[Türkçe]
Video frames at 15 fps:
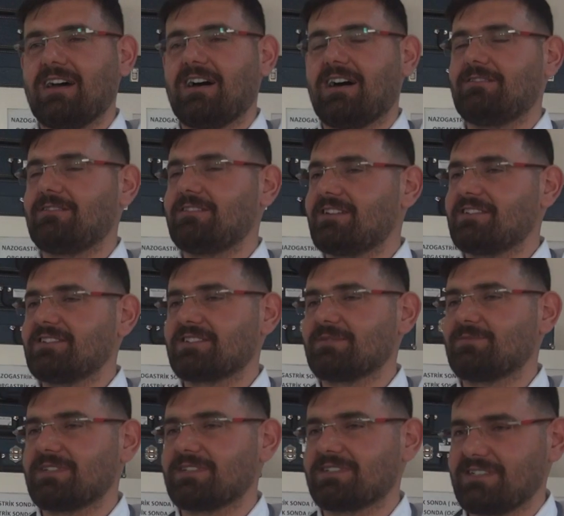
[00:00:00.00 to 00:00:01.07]
Havaların
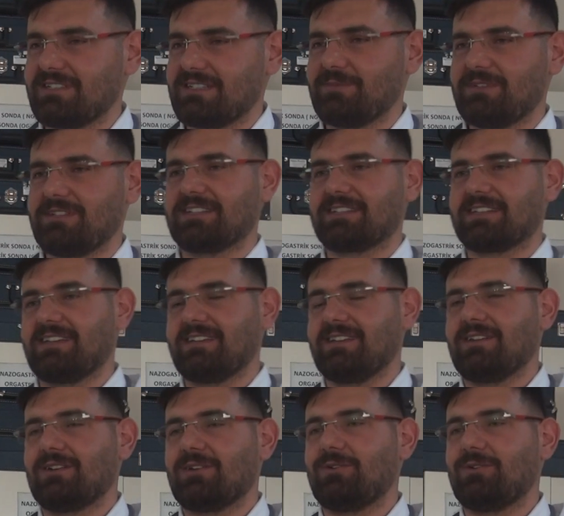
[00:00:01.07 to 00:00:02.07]
ısınmasıyla birlikte